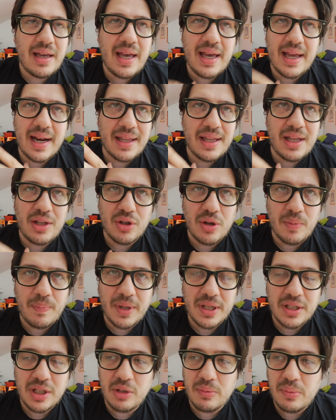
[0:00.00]
era dentro il
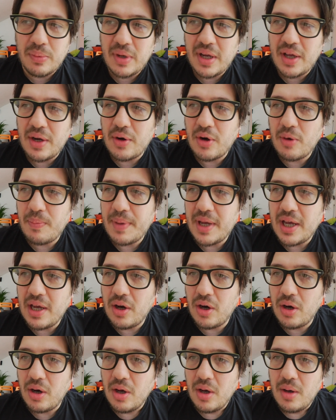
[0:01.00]
Partito Popolare
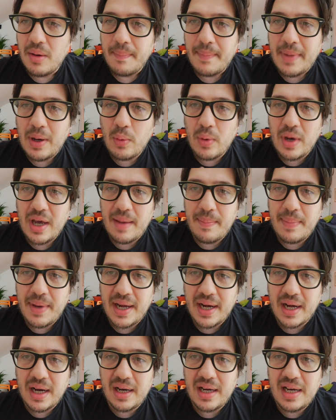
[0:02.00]
Europeo, ma
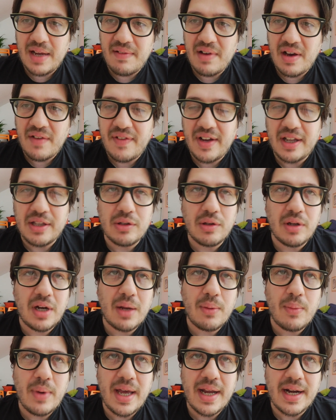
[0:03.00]
Weber gli aveva fatto
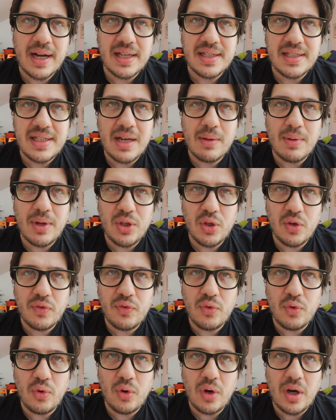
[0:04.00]
la guerra sia quando
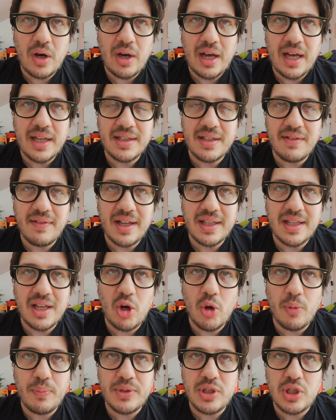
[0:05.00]
fu attivata
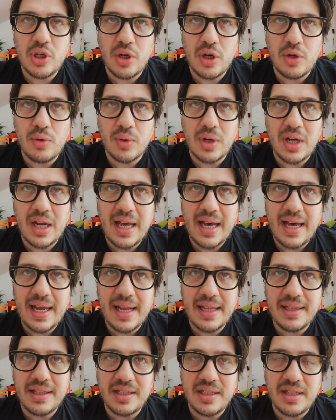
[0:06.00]
l'opzione
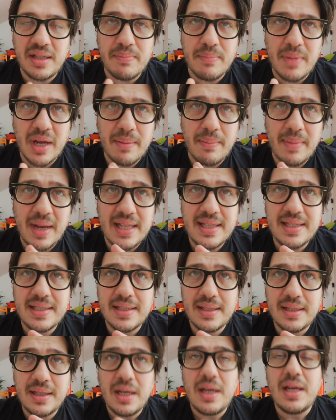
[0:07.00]
nucleare di
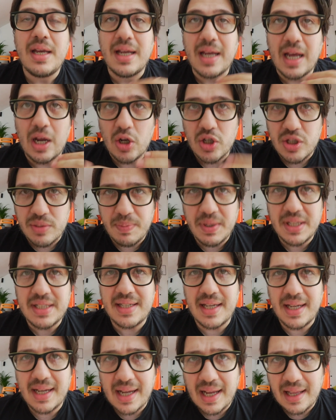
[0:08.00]
Timmermans, che è lo
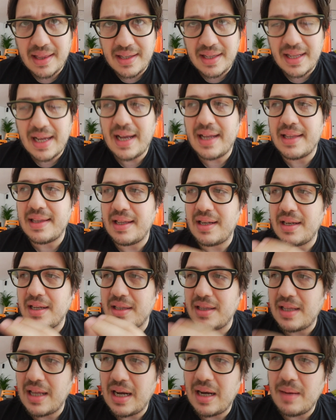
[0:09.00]

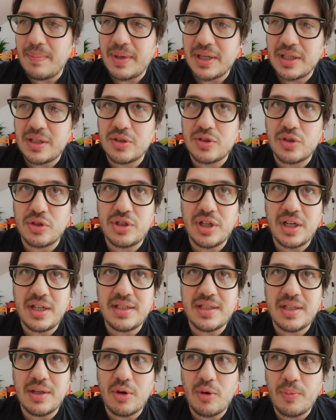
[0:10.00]
Spitzenkandidaten del Partito
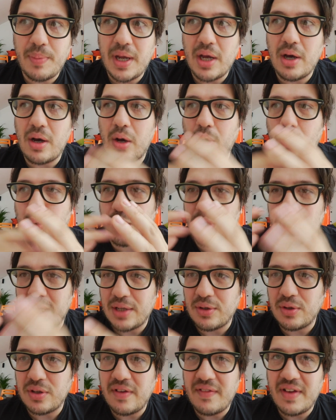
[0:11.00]
Socialista Europeo,
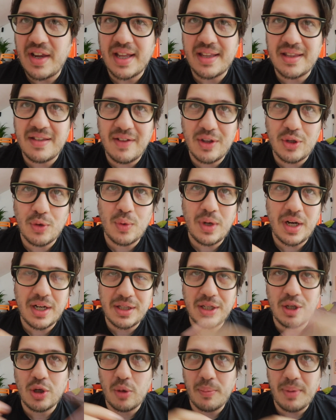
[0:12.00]
accusato di aver attivato
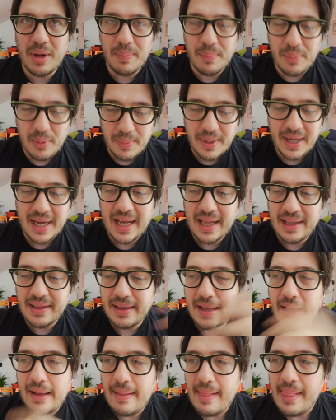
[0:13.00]
quell'articolo per
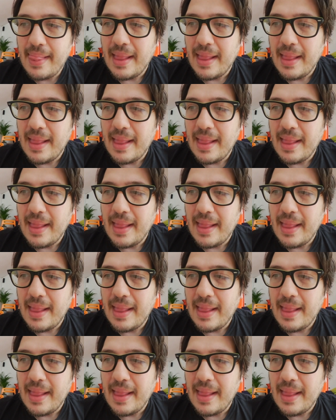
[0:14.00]
propaganda,